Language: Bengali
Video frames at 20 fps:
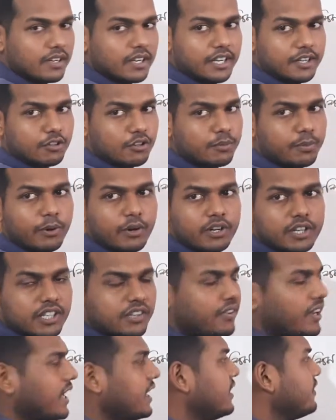এটুক
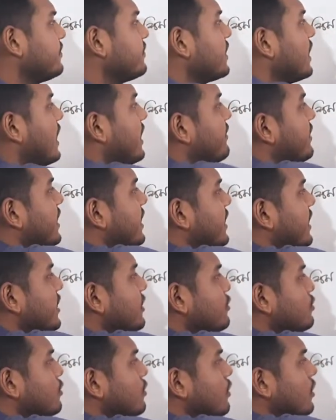ফোরটি ফাইভ আবার
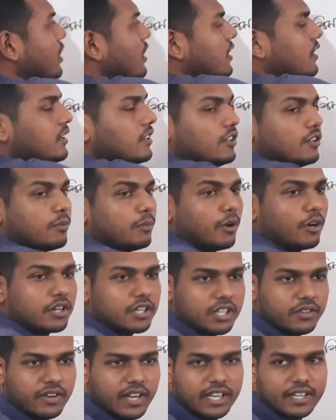এইটুকও
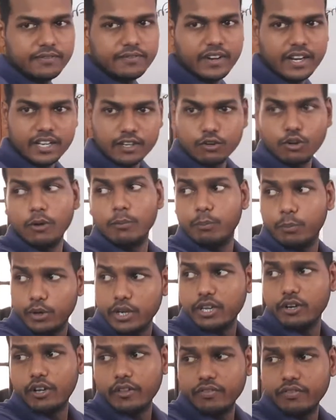ফোরটি ফাইভ মানে
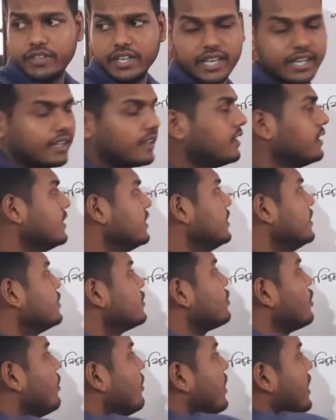নব্বইয়ের অর্ধেক
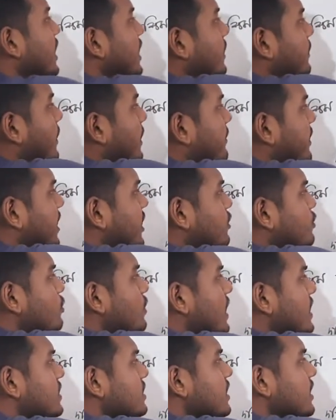তো এইভাবে
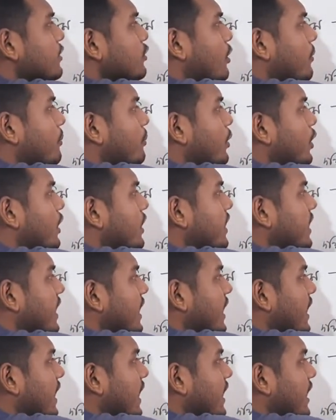এইটুক আসলে নব্বই
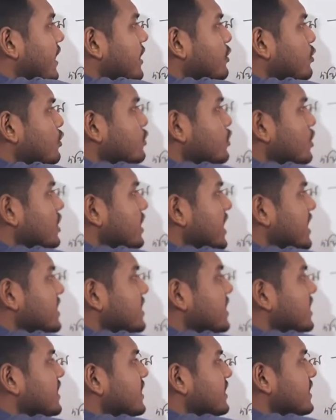এইটুক যদি
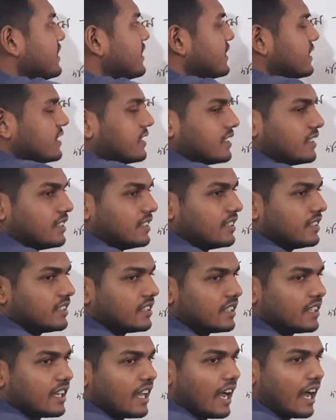আসি
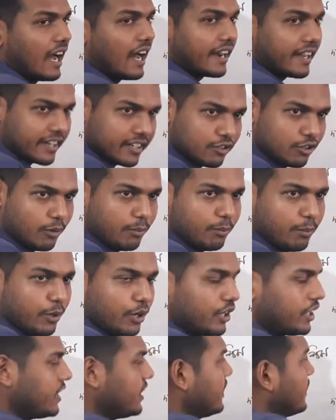আরেক
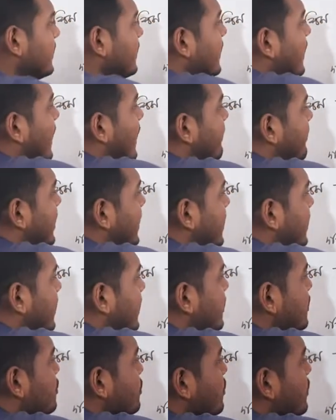নব্বই আবার
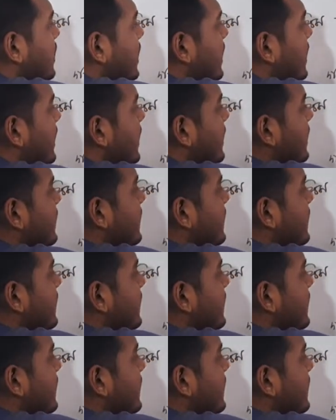এইটুক গেলে